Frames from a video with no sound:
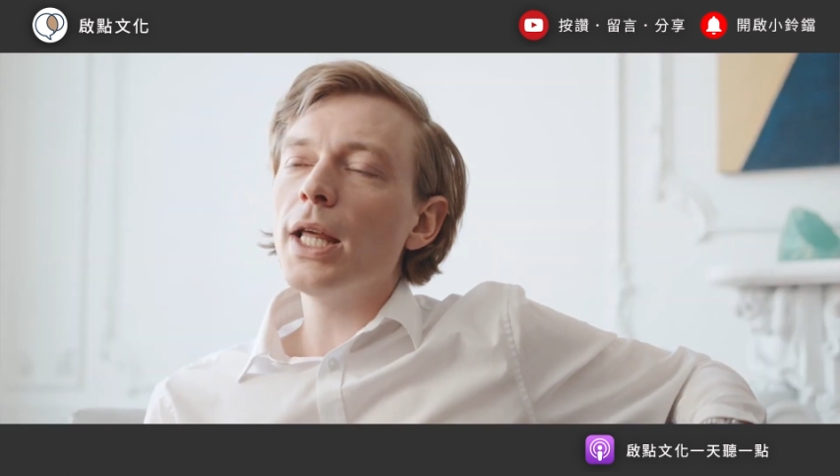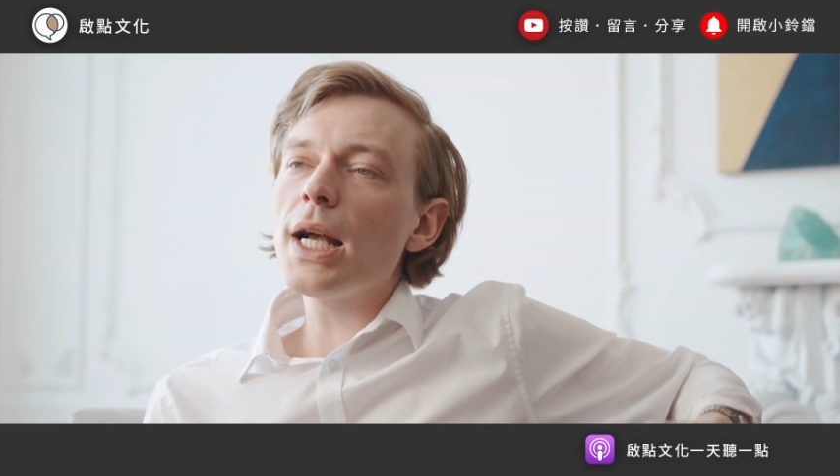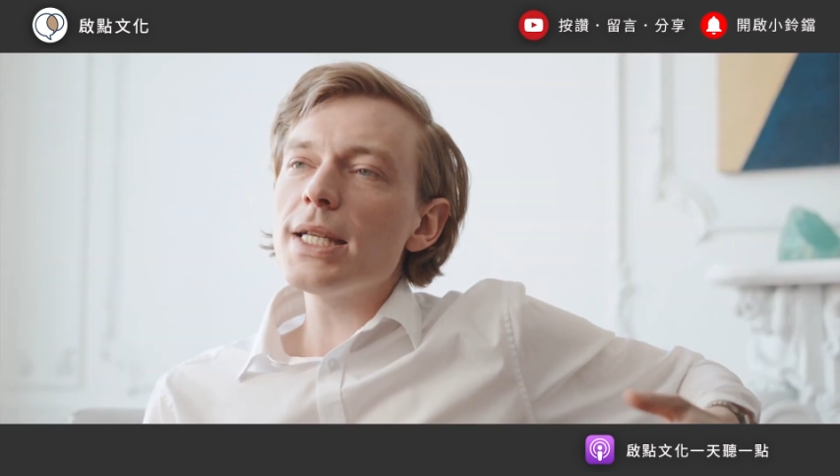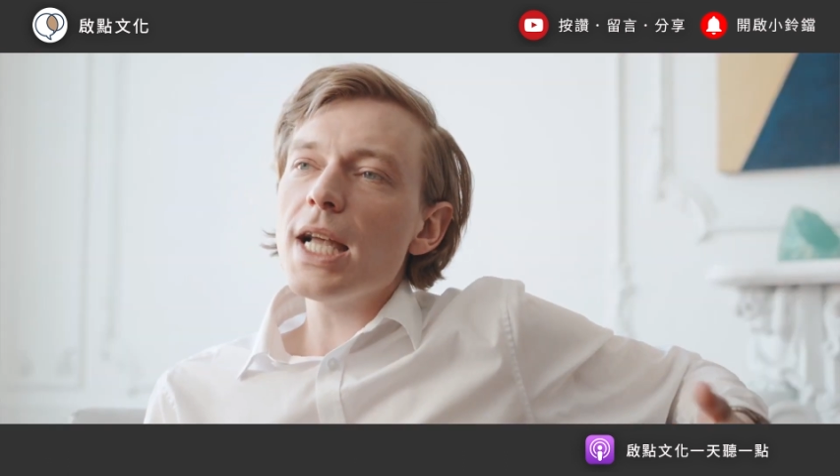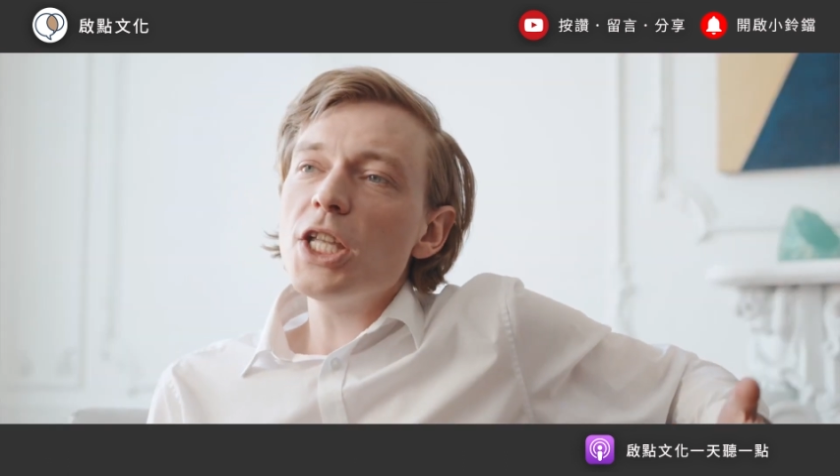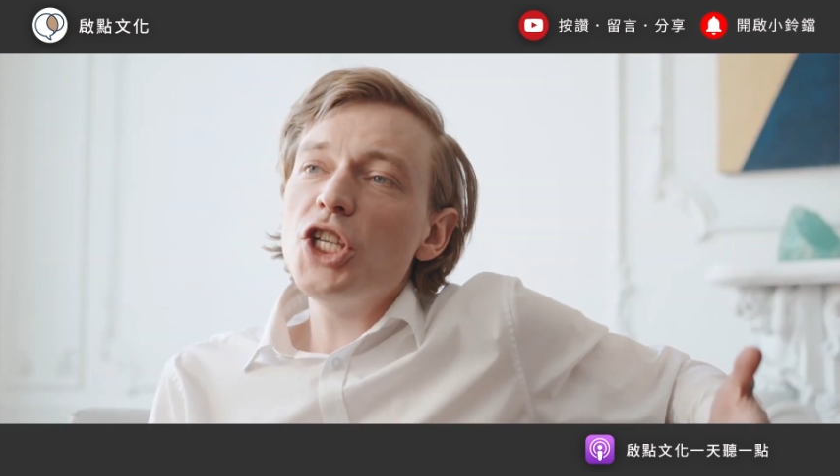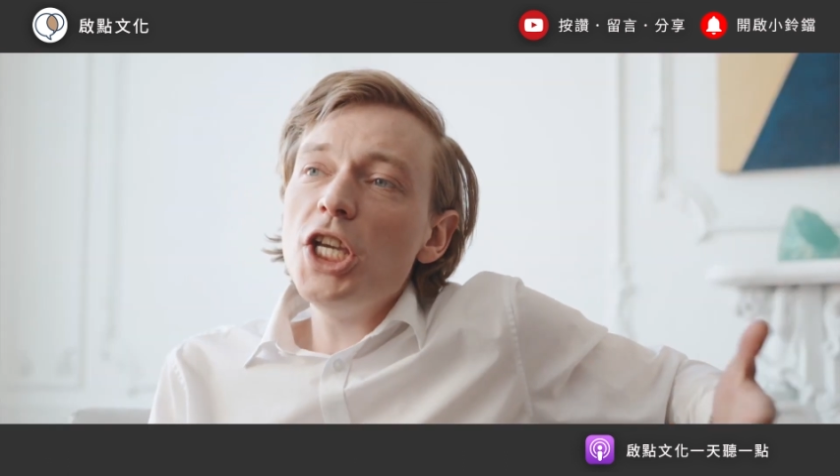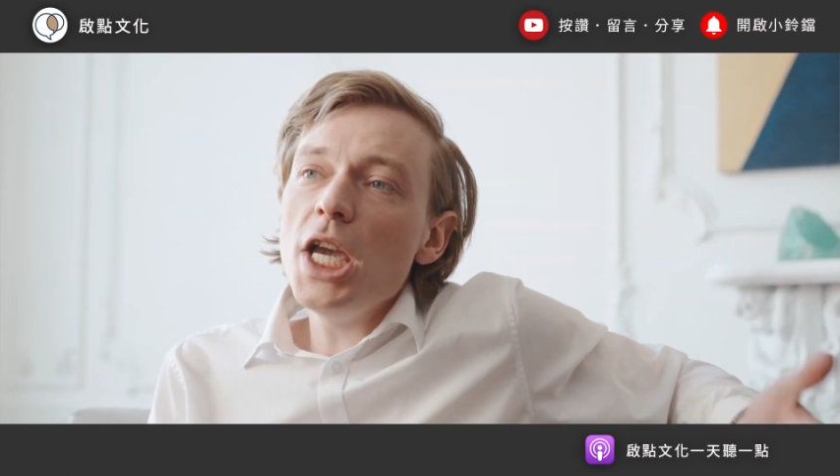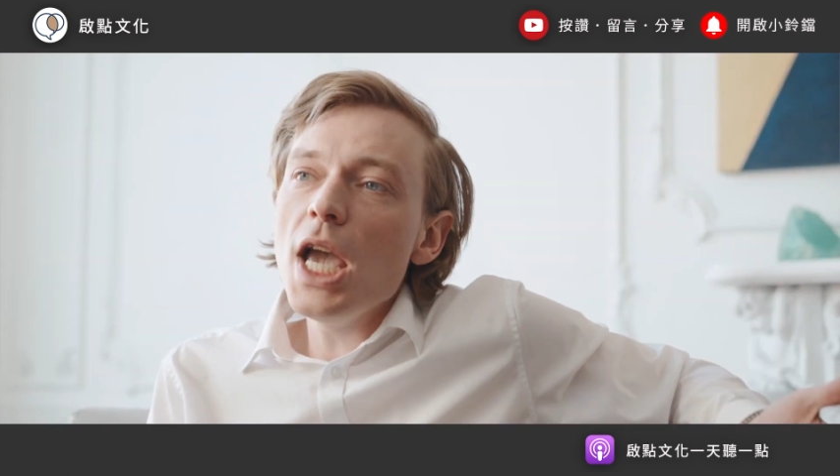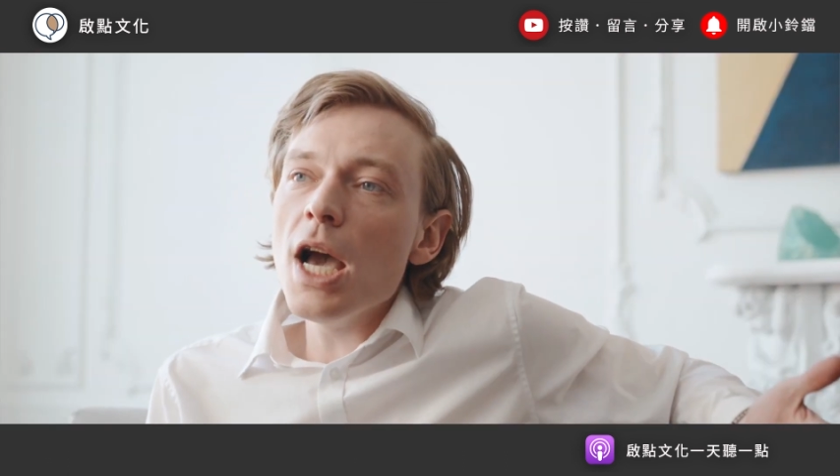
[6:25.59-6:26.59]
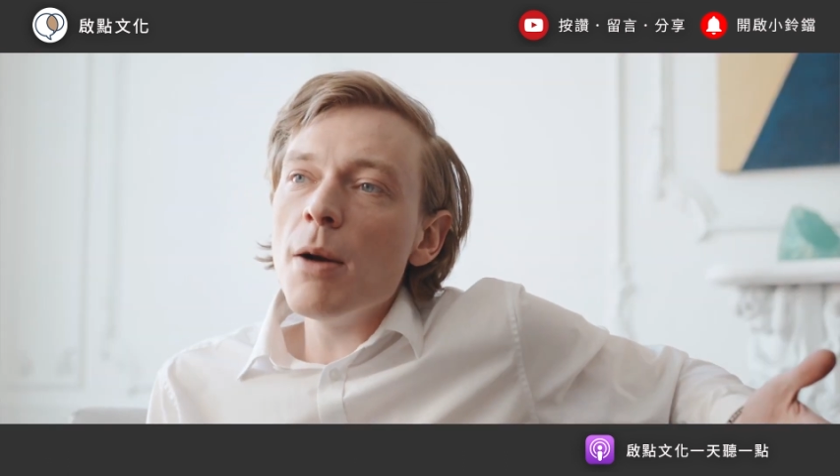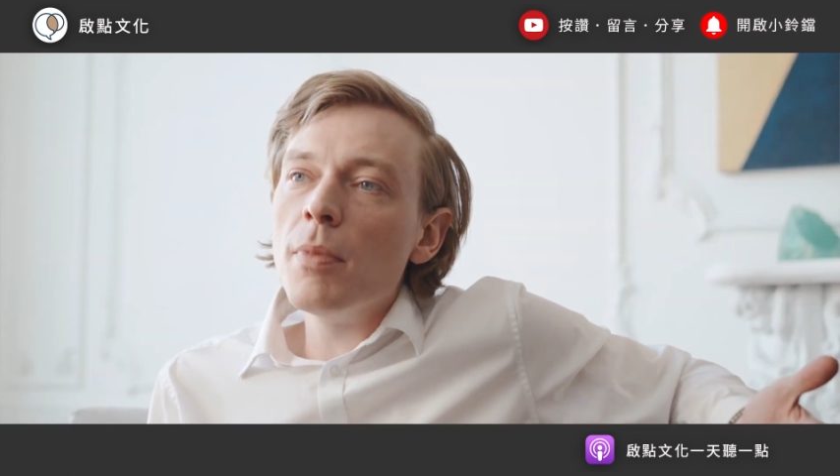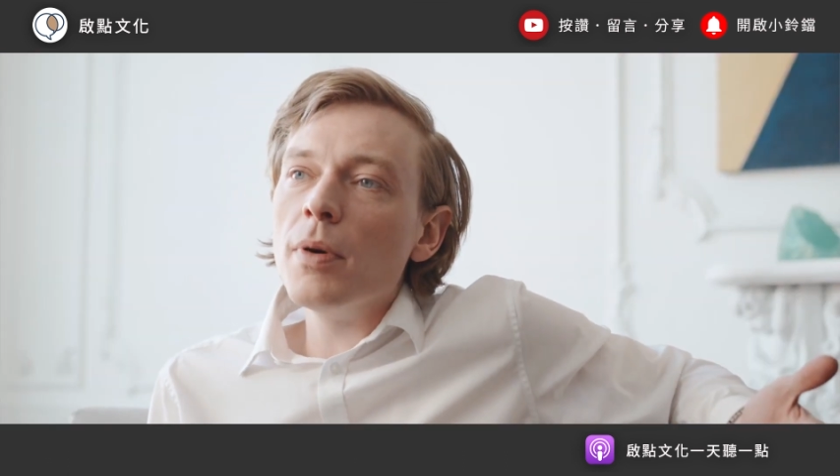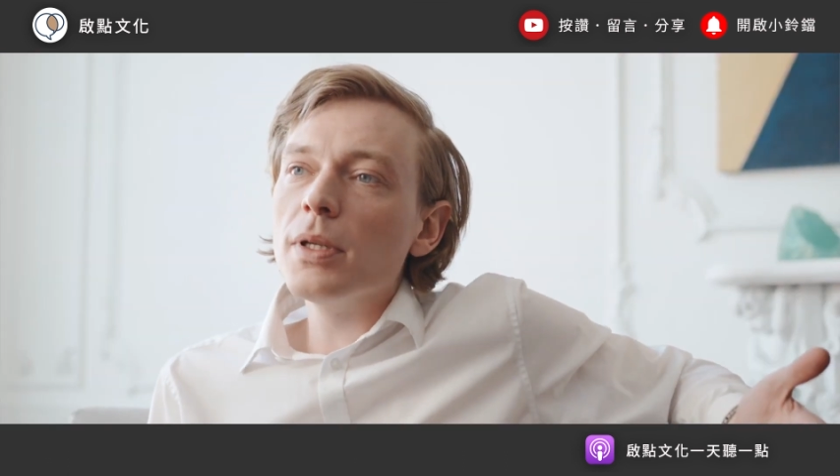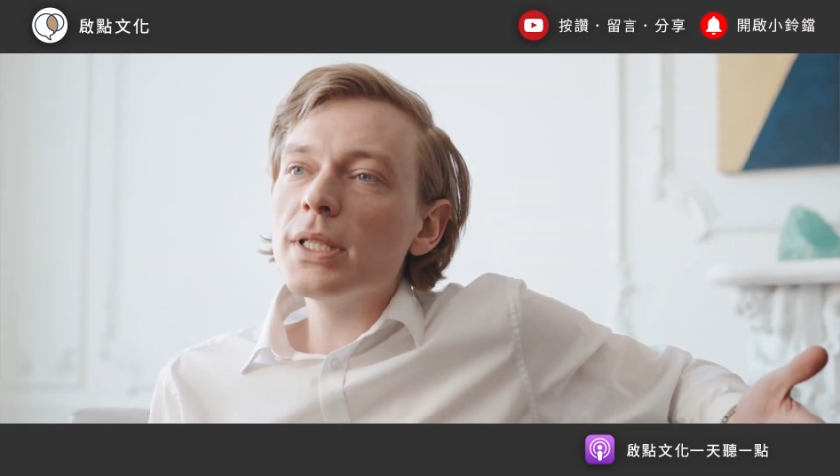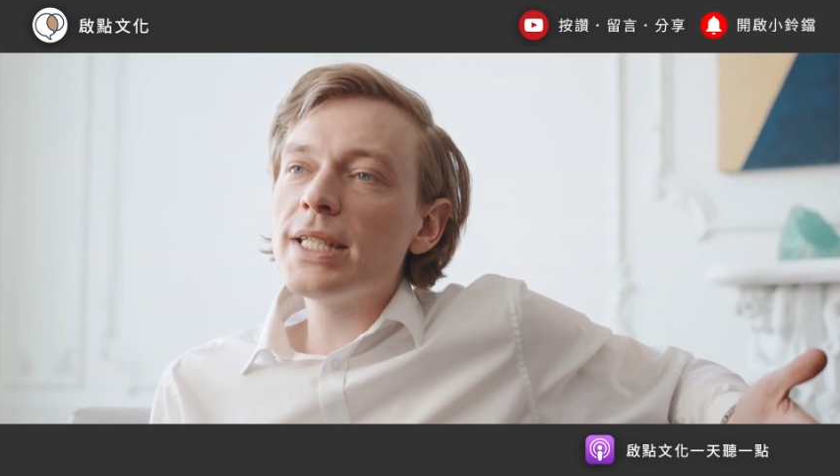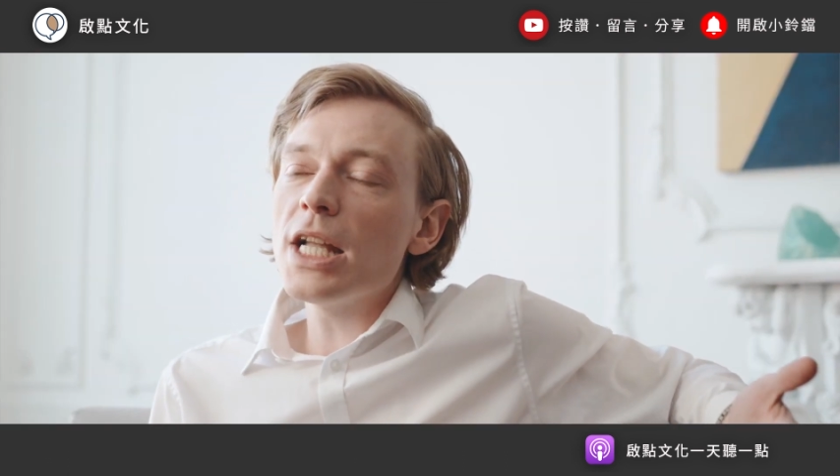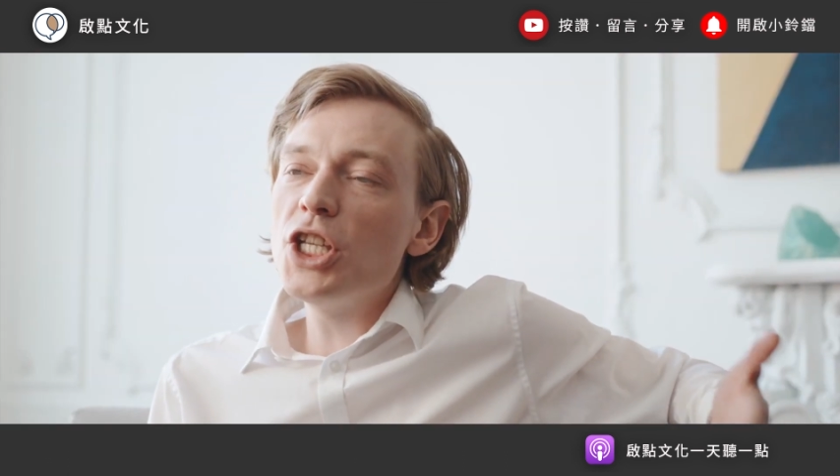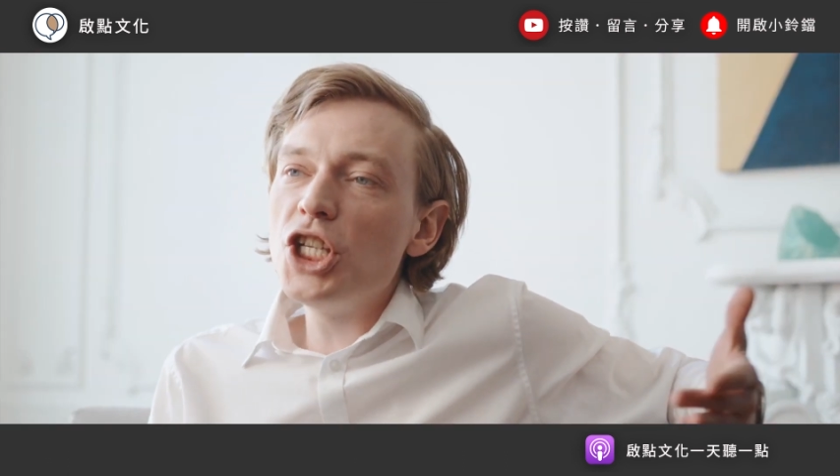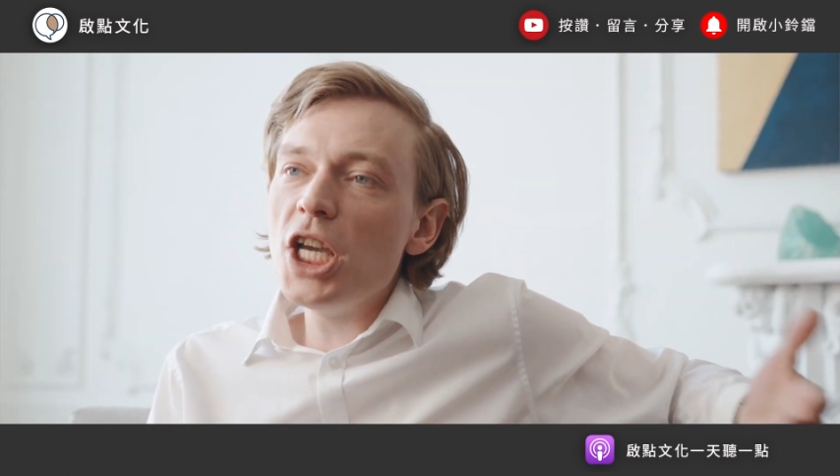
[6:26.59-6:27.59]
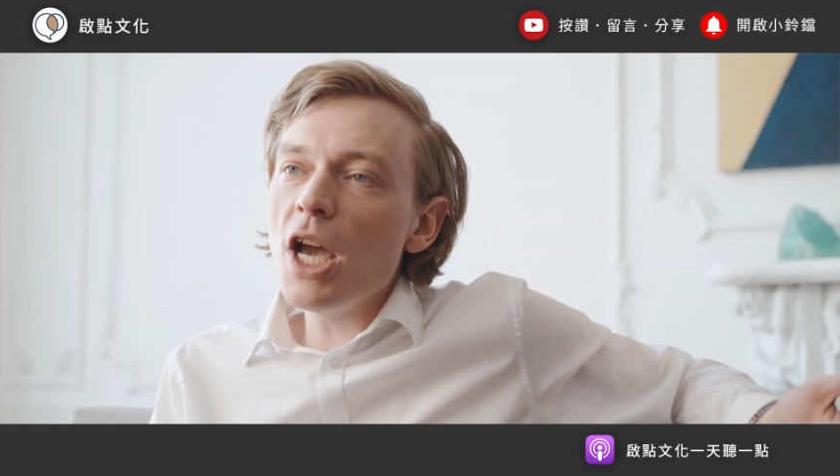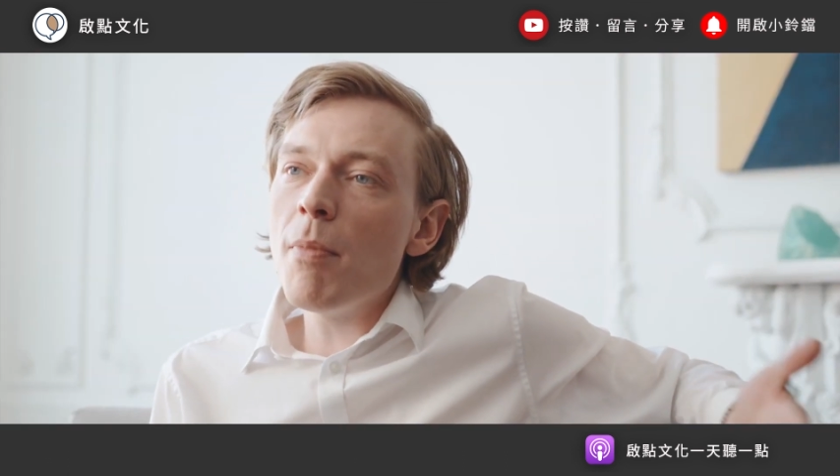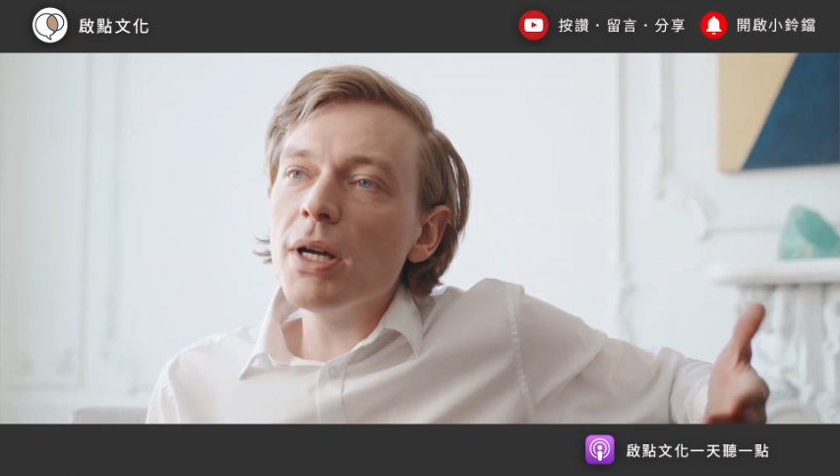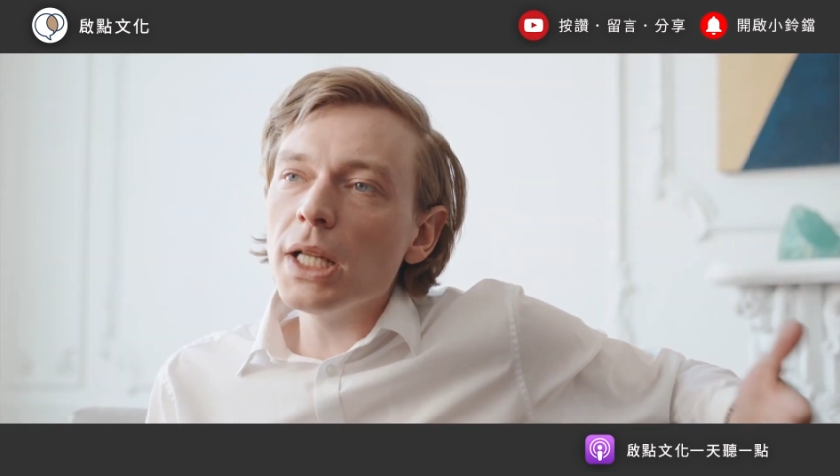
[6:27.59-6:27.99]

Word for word: 不舒服，你可以把感受说出来，